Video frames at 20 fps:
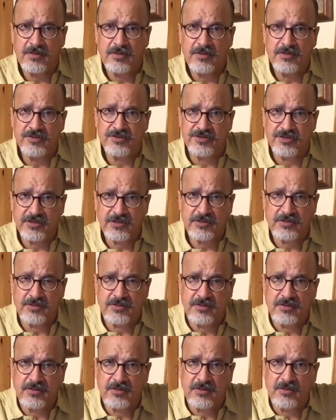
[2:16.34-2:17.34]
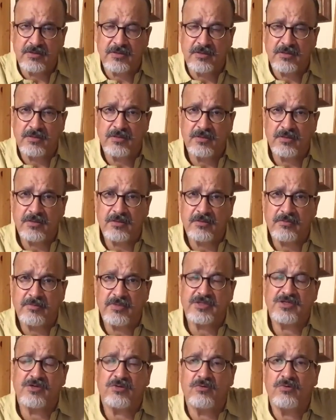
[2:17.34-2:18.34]
جيت
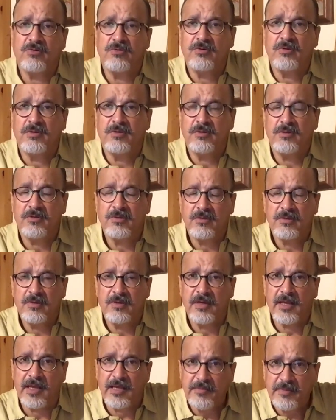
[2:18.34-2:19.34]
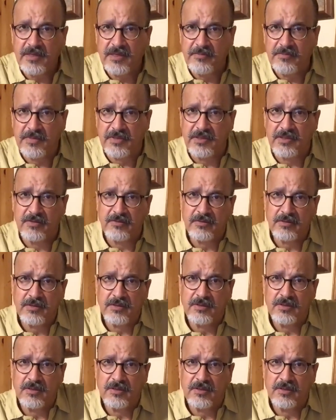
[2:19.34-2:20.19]
باش نقول لحميد المهداوي